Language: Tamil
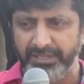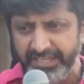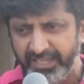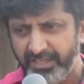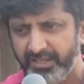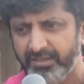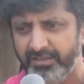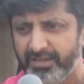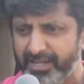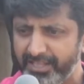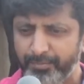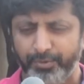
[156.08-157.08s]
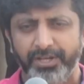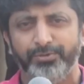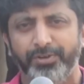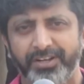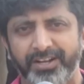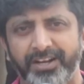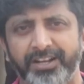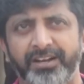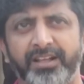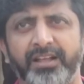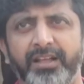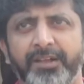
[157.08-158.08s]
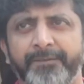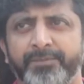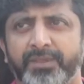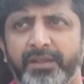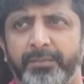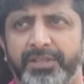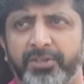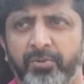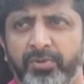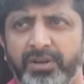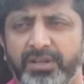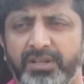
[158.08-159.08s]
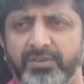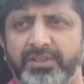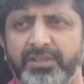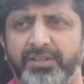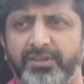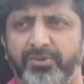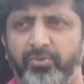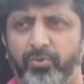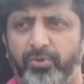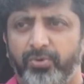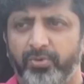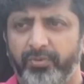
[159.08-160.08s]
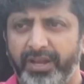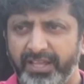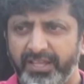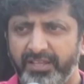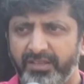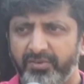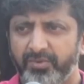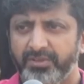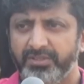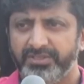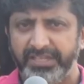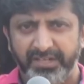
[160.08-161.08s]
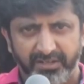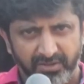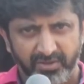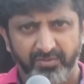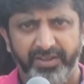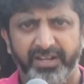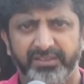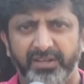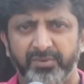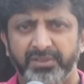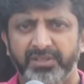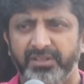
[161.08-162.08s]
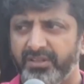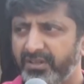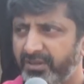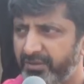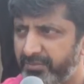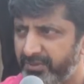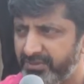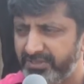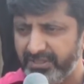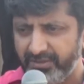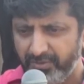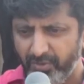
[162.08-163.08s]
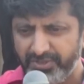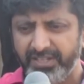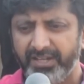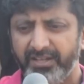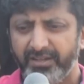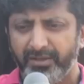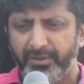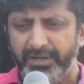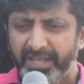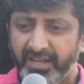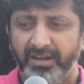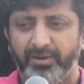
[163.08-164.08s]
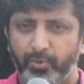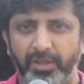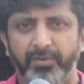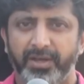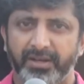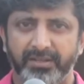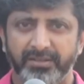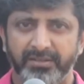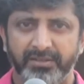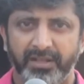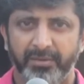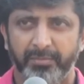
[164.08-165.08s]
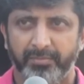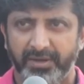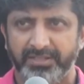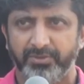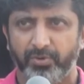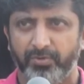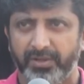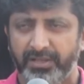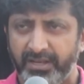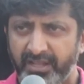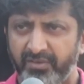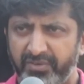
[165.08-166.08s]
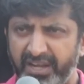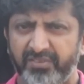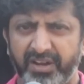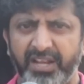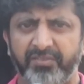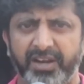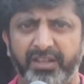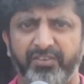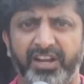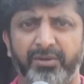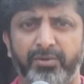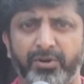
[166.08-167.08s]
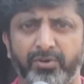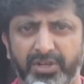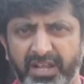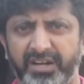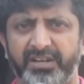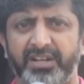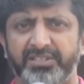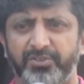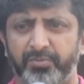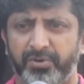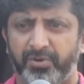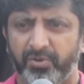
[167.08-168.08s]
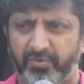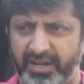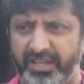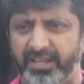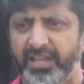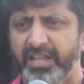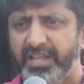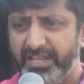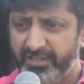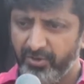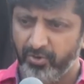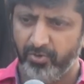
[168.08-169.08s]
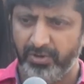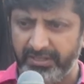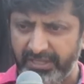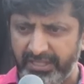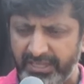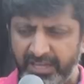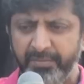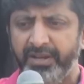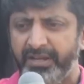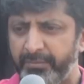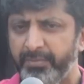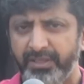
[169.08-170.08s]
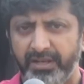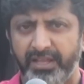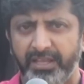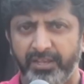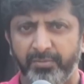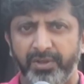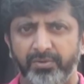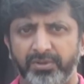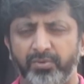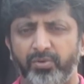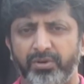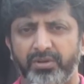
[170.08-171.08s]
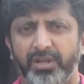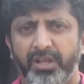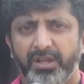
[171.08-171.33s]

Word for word: இன்றைக்கி நான் அதை முதலே சொல்லியிருக்கேன் நான் என்னென்னா மற்றவங்களுக்கு வந்து ஒரு வேலை வந்து செய்கிற வேகத்தில் வந்து யோசிக்கிற நேரங்கள் குறைவாக இருக்குதுன்னு தான் மனசு வருவாது ஏன்னா வேலை வேலை வேலை வேலை பலு டார்கெட்டை அச்சீவ் பண்ணணும் வேலை இதோ அது எங்கேயுமே நிம்மதி இல்லை எங்கேயுமே வந்து ஒரு